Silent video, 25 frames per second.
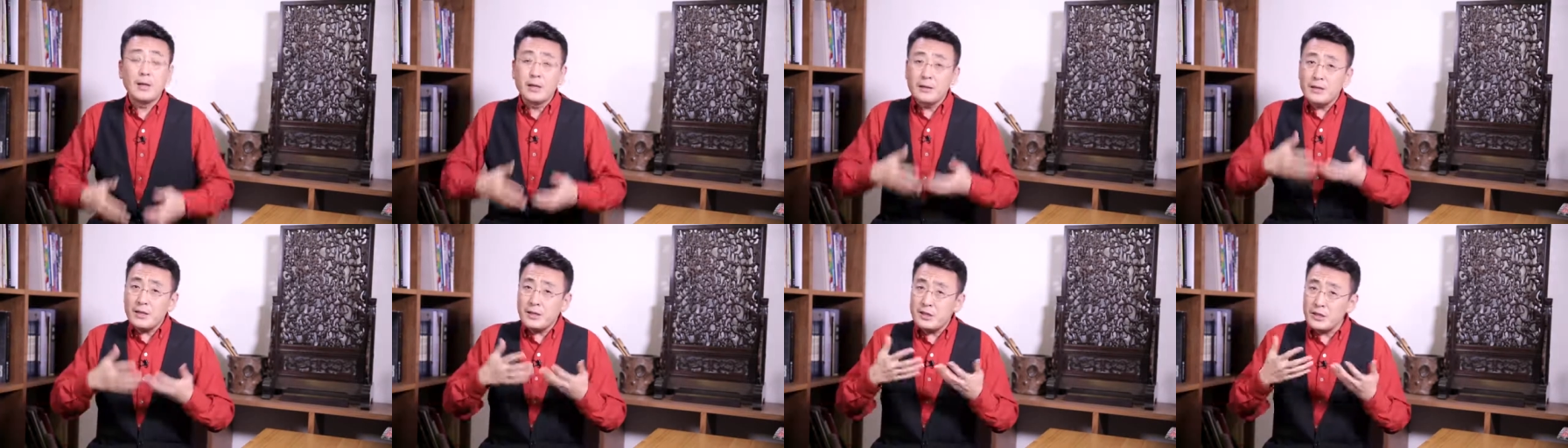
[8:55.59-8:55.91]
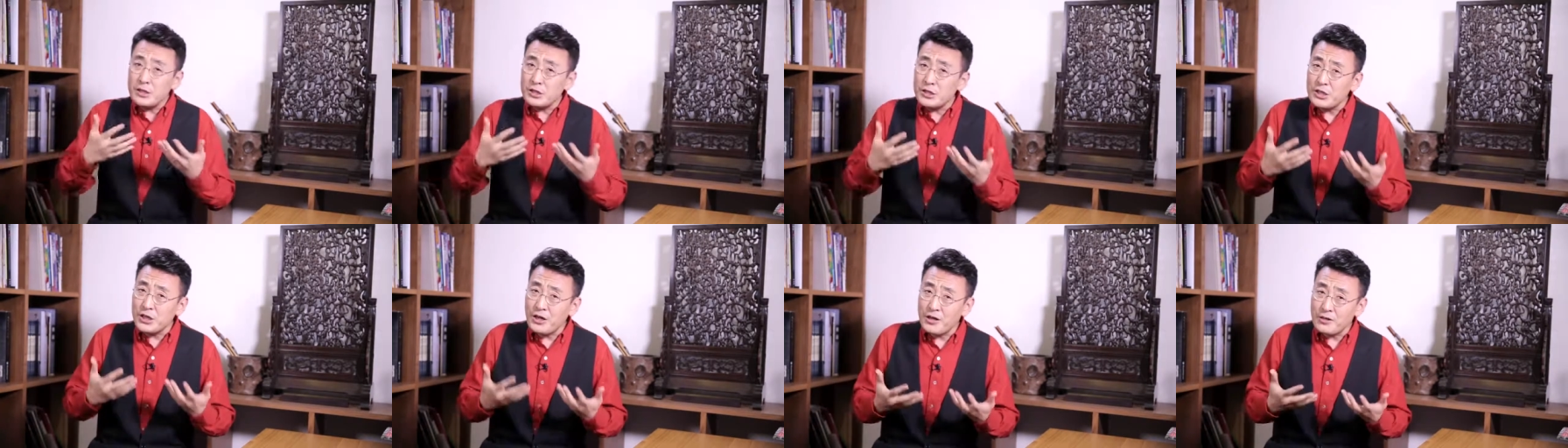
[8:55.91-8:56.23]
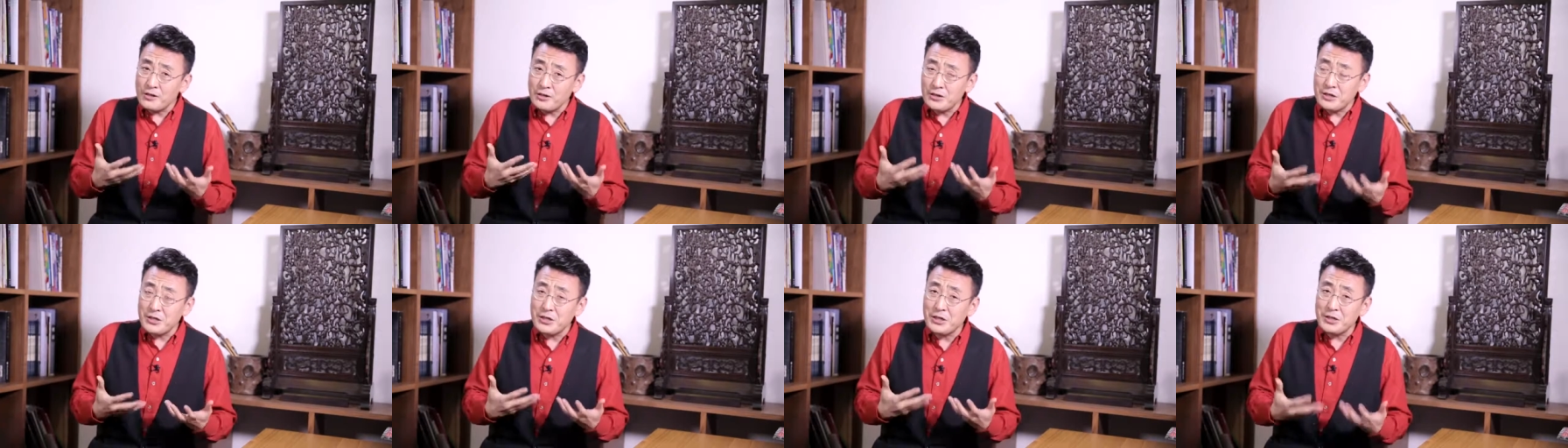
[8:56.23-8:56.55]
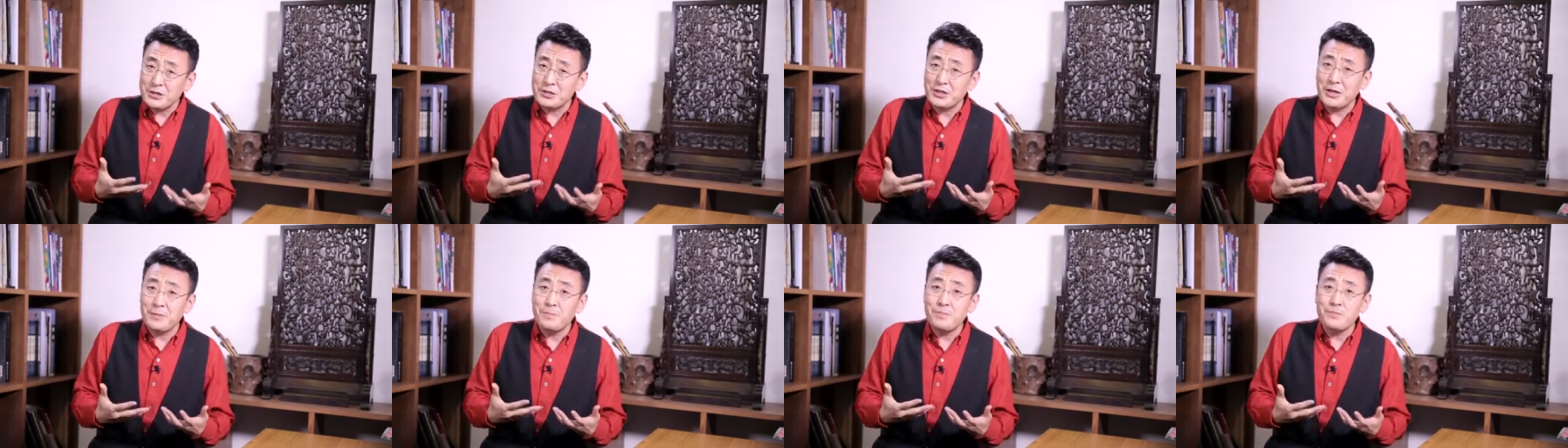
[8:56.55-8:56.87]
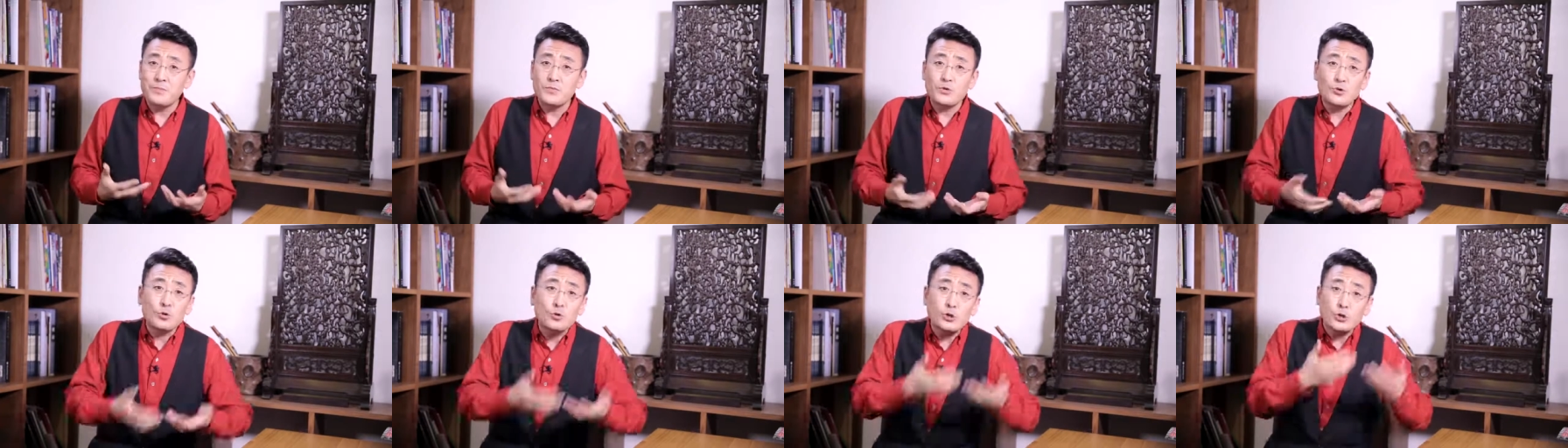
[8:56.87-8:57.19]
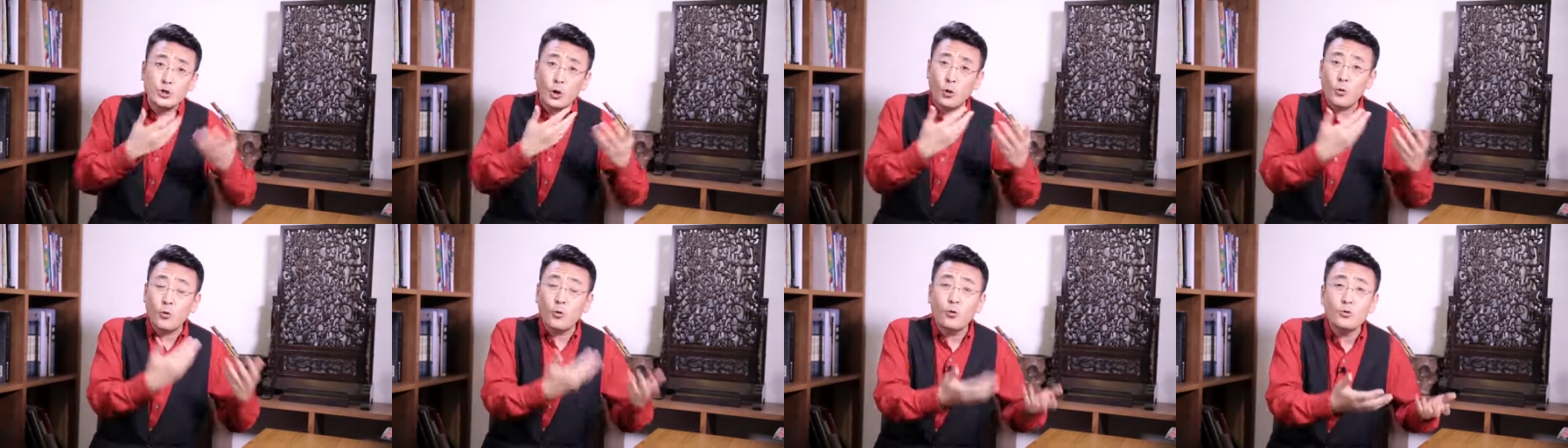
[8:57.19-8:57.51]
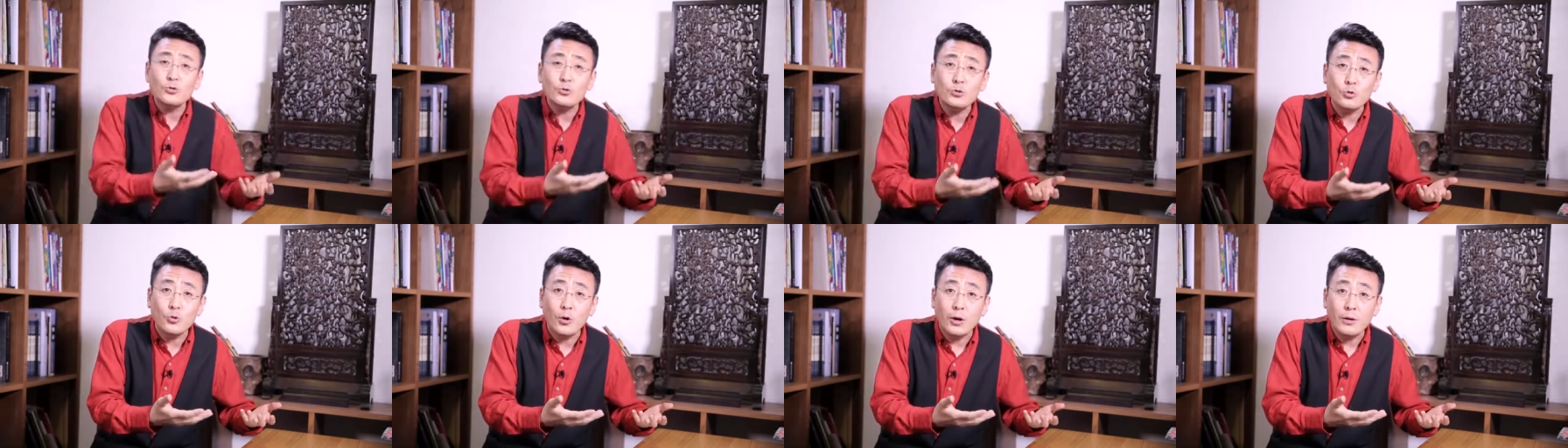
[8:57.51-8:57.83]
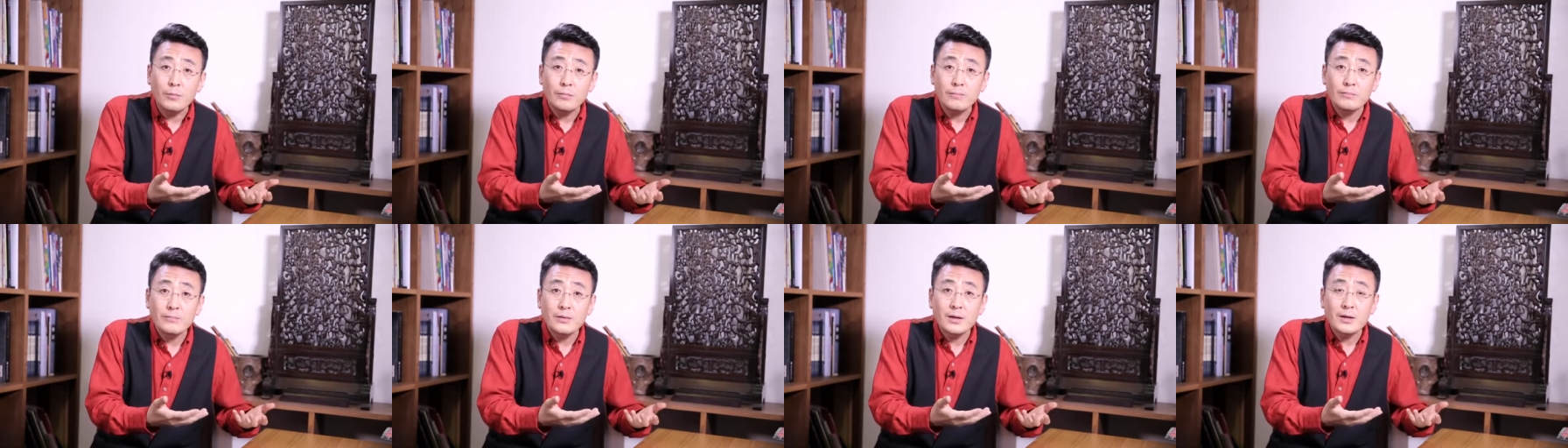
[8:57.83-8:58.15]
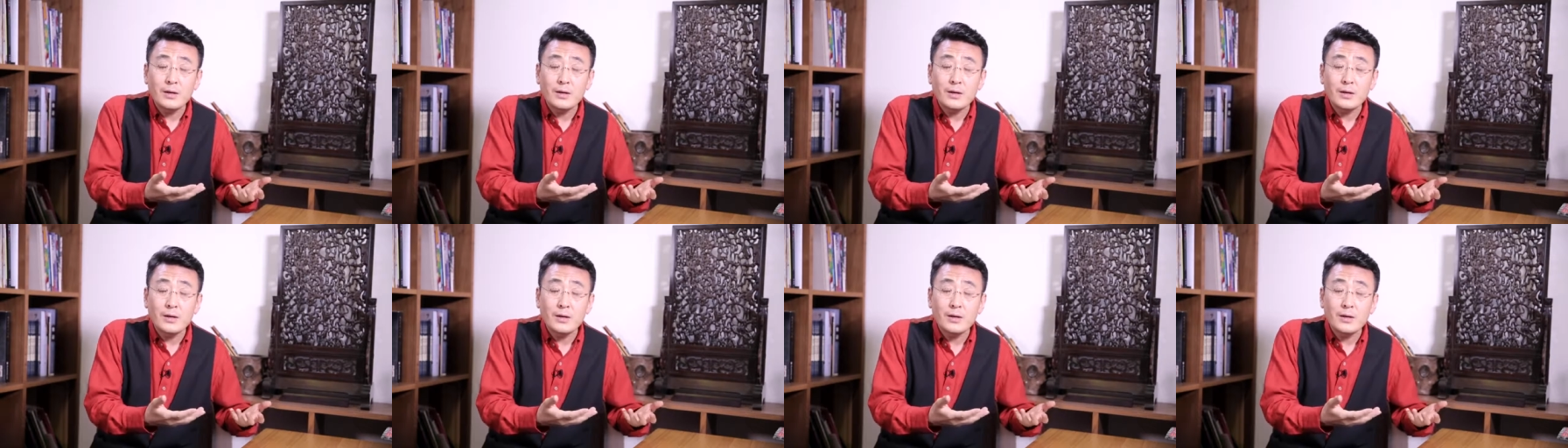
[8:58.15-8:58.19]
那你这样的一个人去找工作，